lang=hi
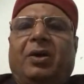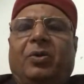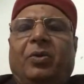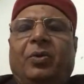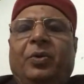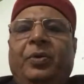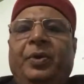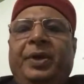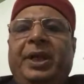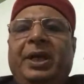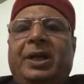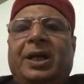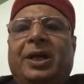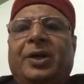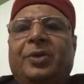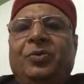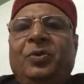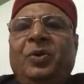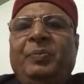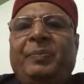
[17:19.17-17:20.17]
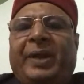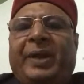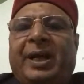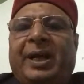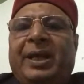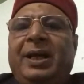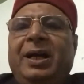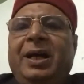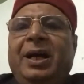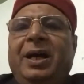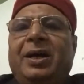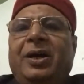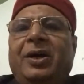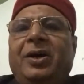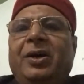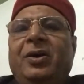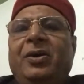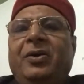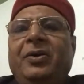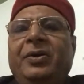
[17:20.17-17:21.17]
उन्होंने कानून बनाया
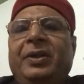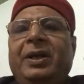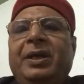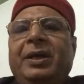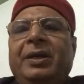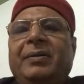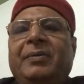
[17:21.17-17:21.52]
और